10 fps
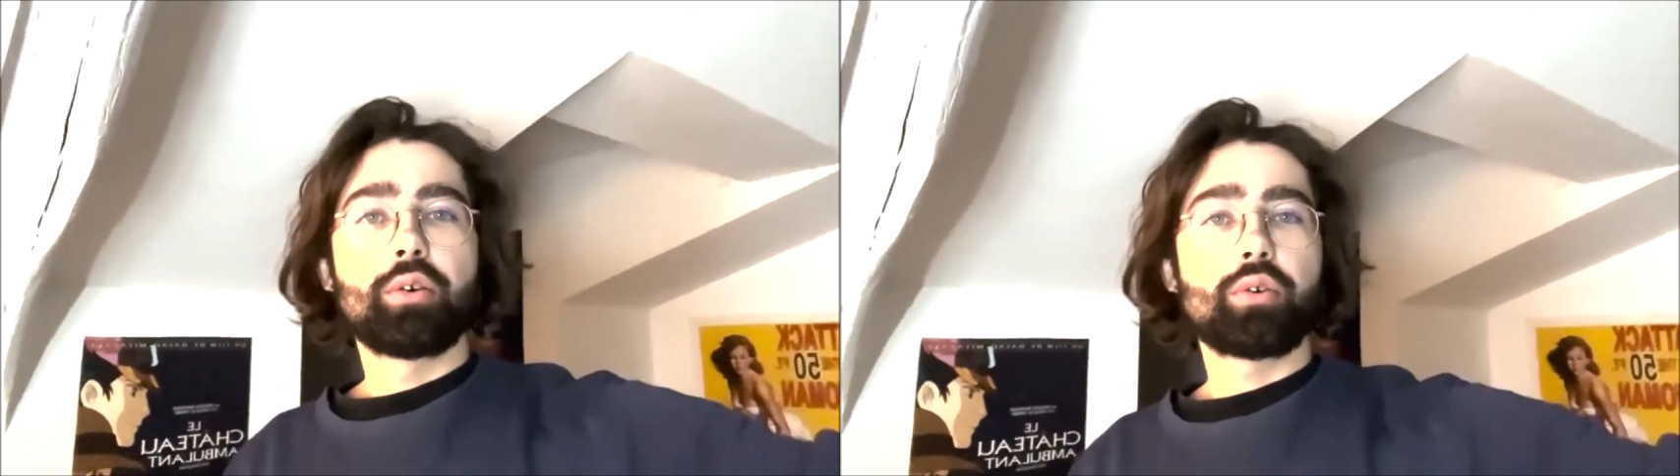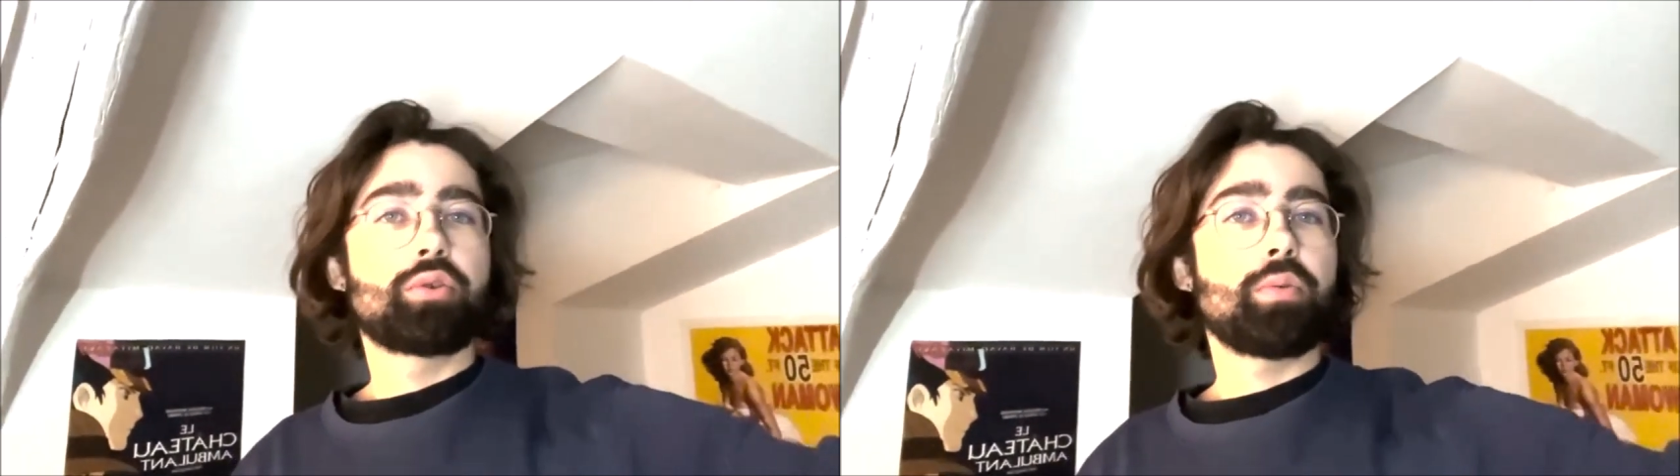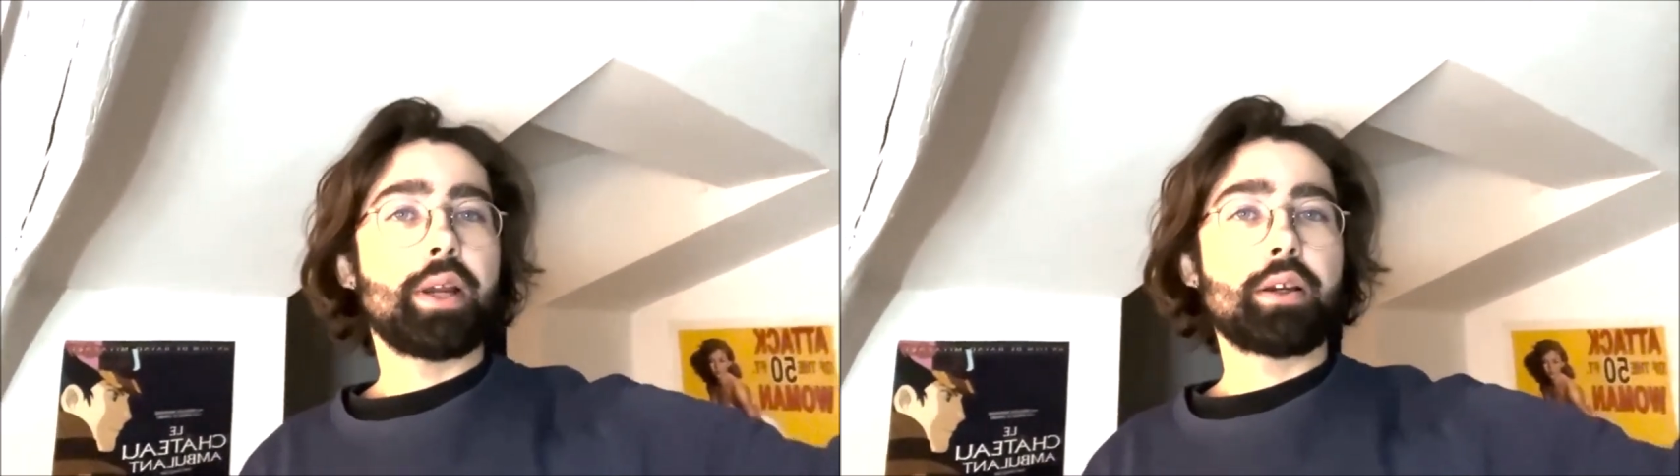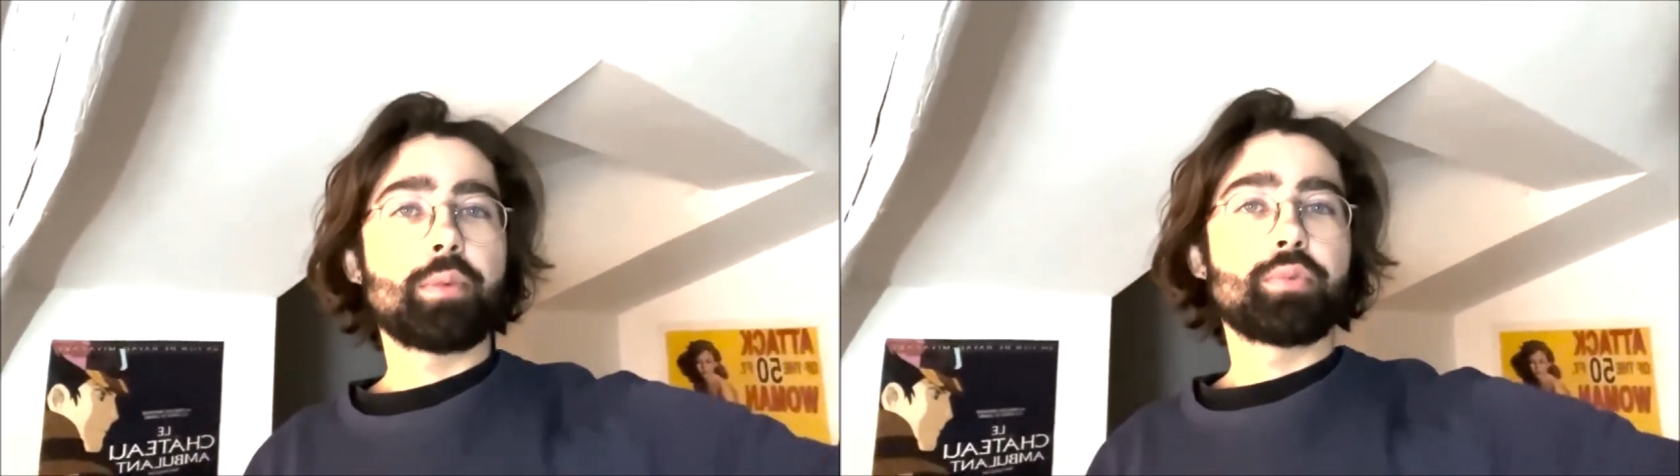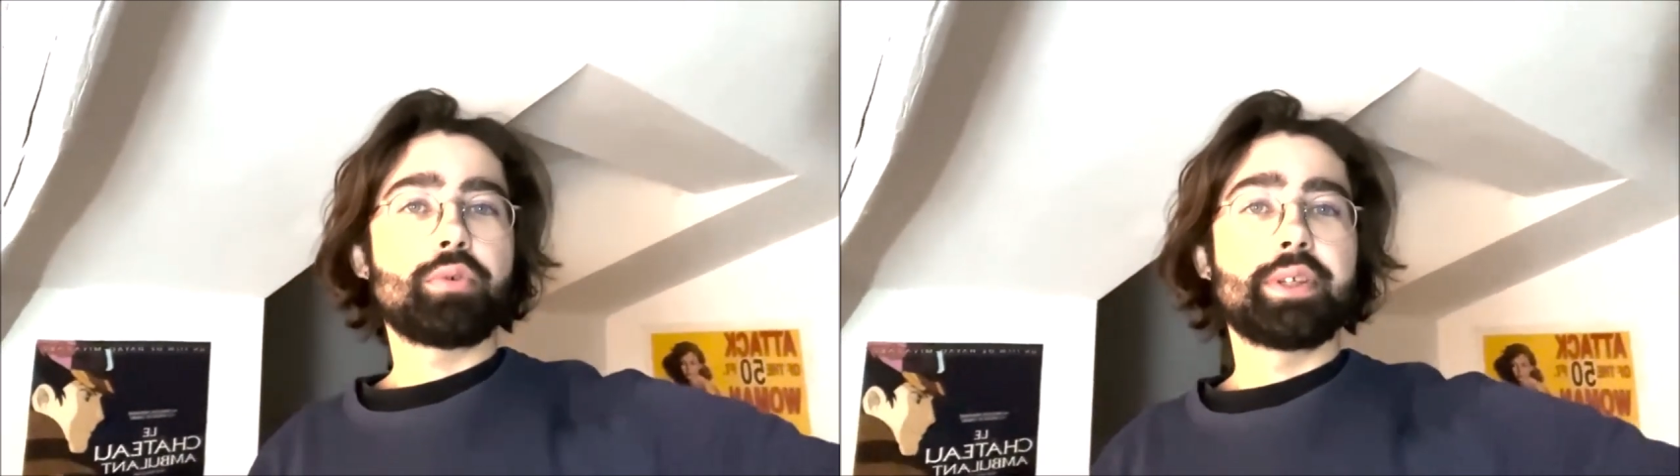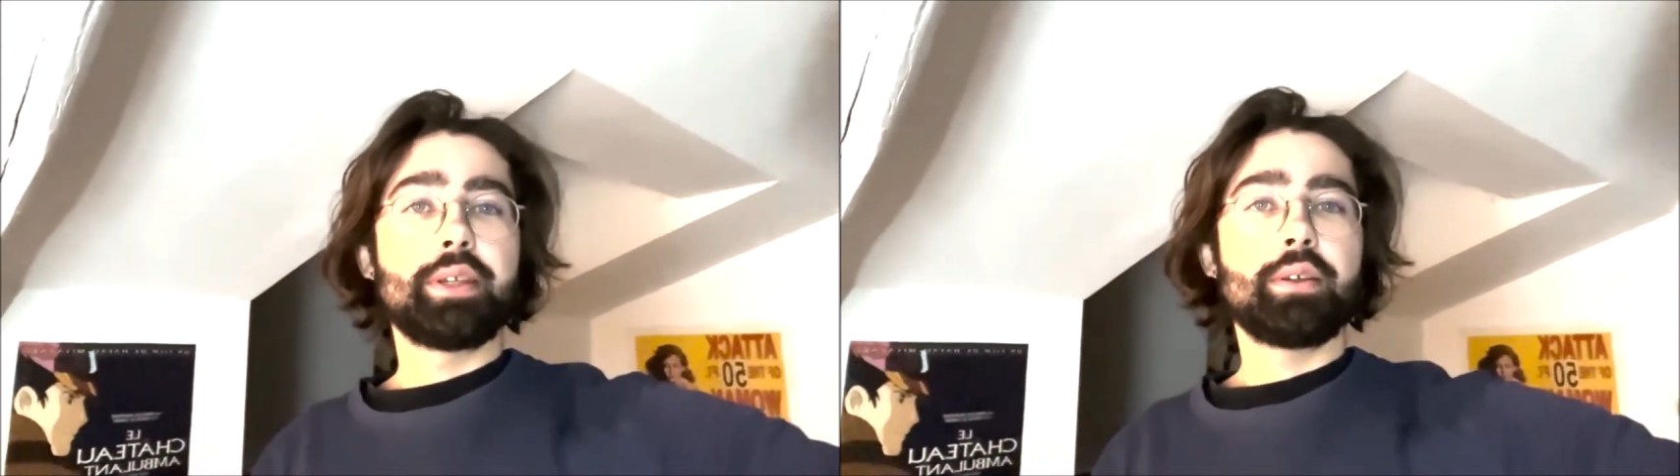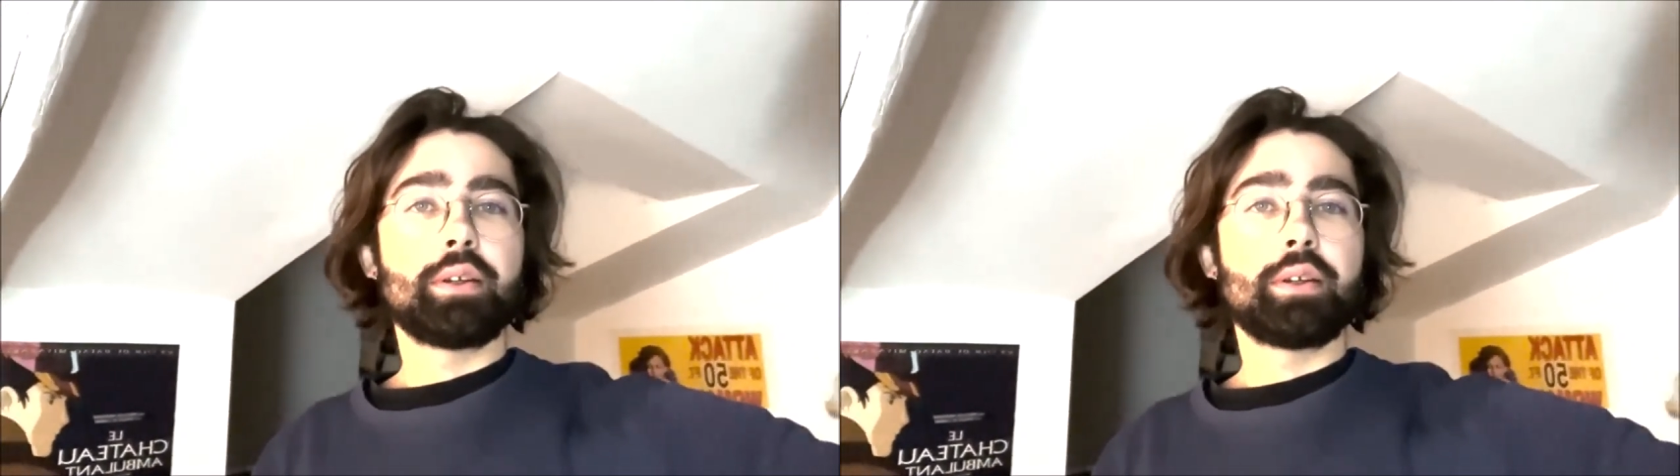le duel, comme tu dis.